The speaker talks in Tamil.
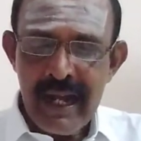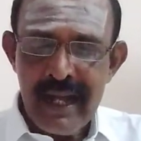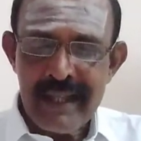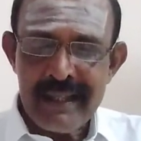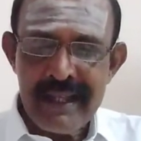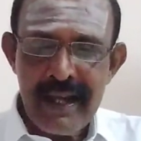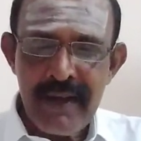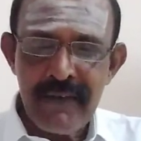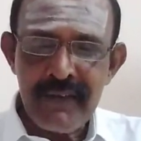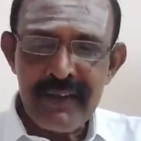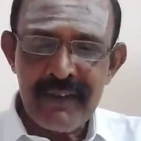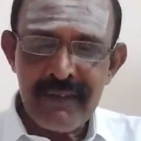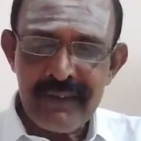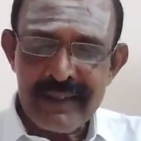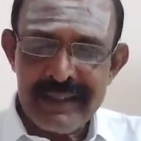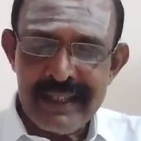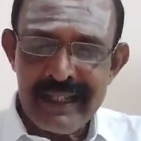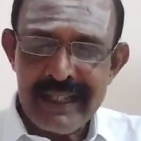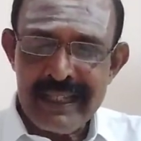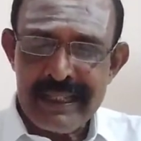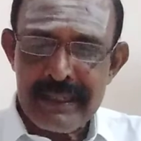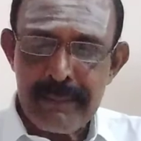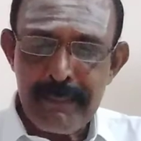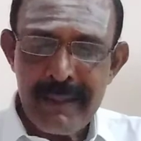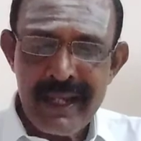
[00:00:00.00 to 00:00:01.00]
அதாவது வந்து
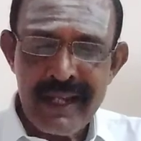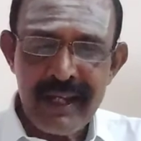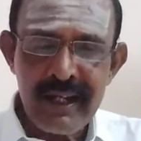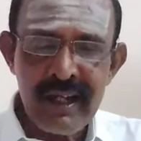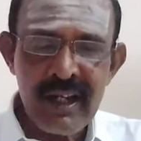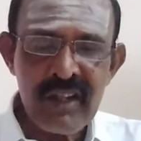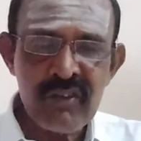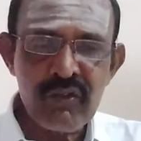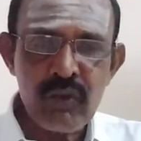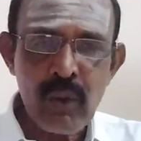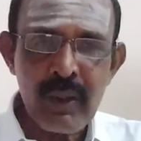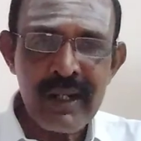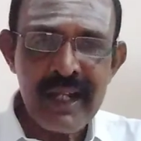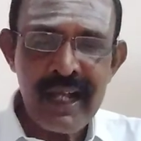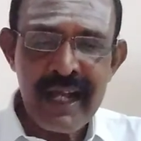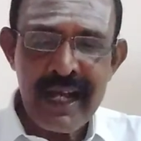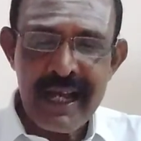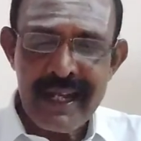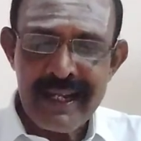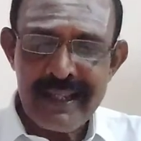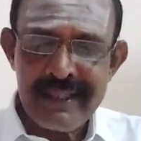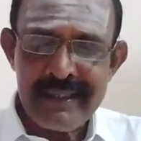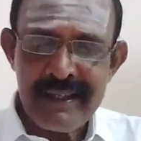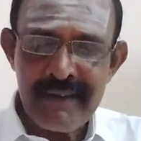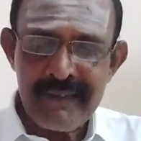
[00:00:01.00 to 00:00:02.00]
இந்த மாதிரி நான் சொன்ன
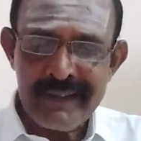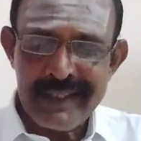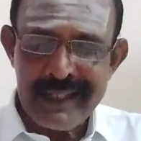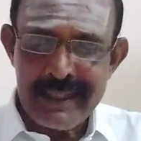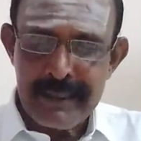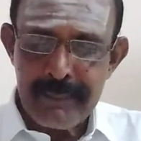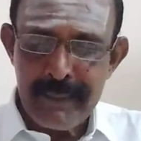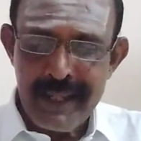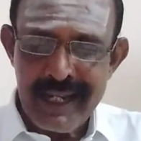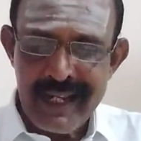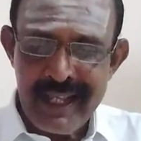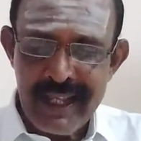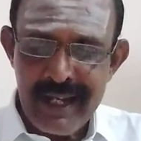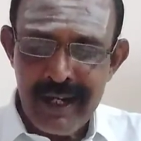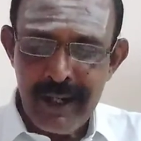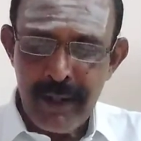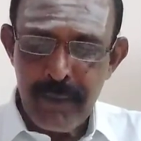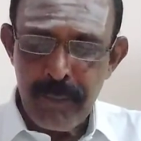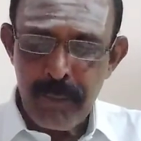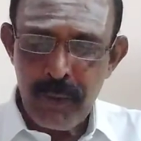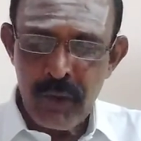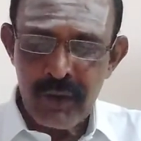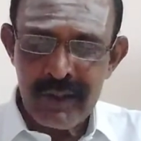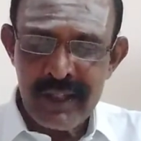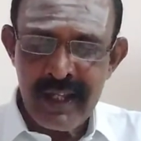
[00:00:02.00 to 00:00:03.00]
காரியத்தில் வந்து இந்த மாதிரி
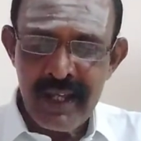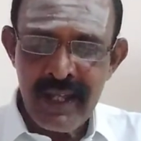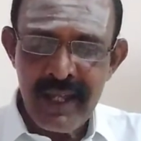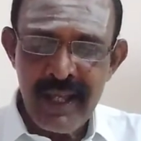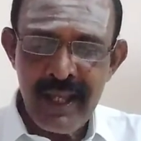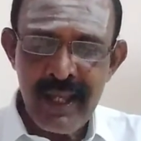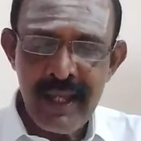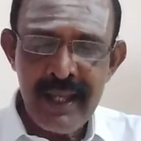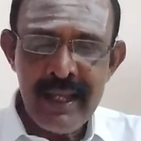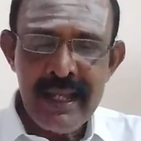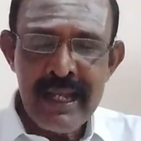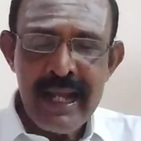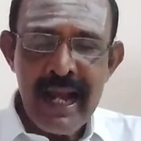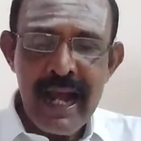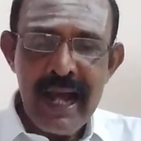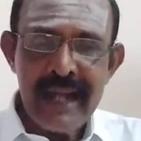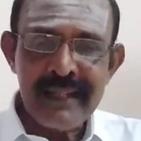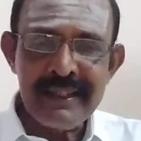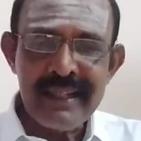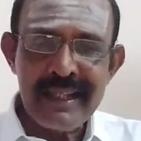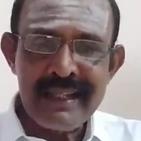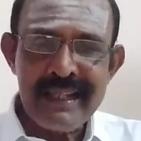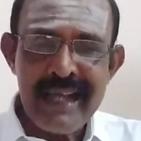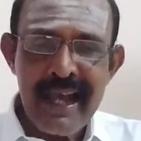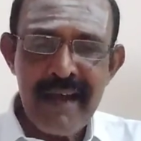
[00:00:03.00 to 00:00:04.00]
இருக்கும்போது
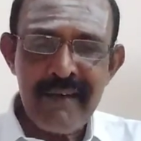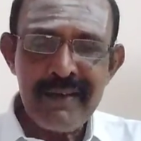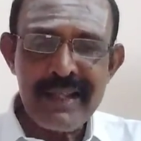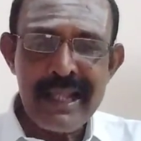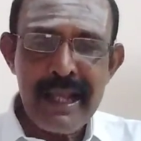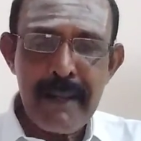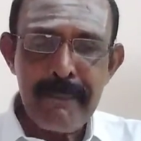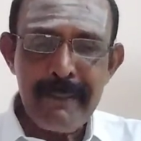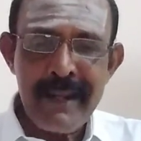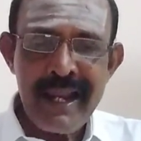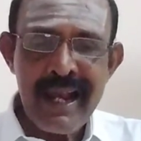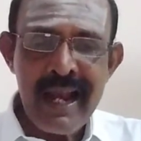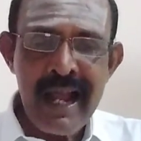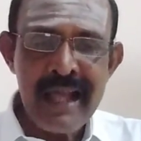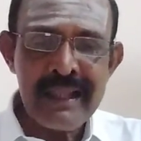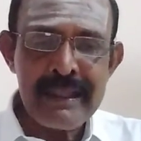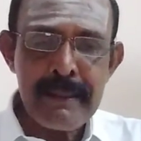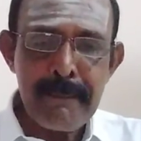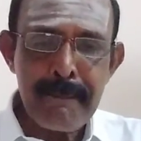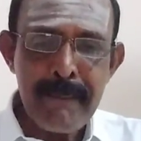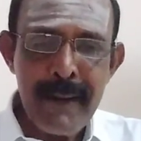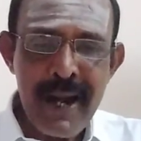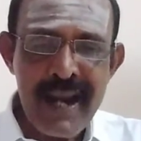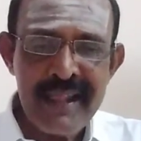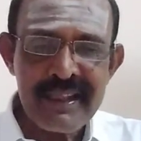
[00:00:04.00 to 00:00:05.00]
அந்த தேவதை அப்படின்னா
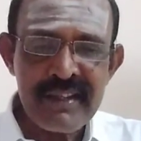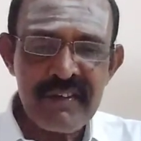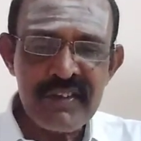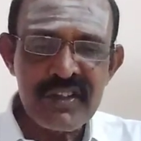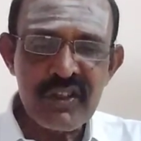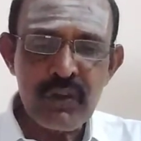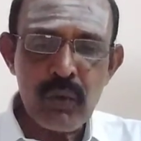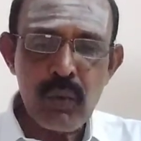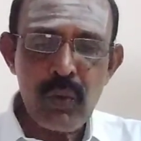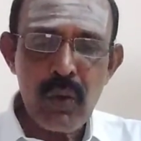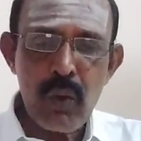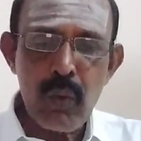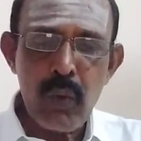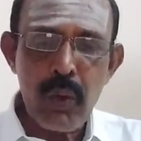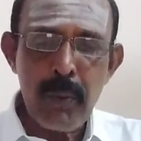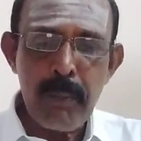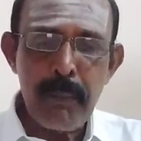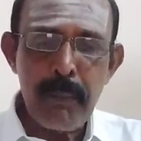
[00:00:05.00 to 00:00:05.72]
அந்த படத்தை வச்சு கூட ஒரு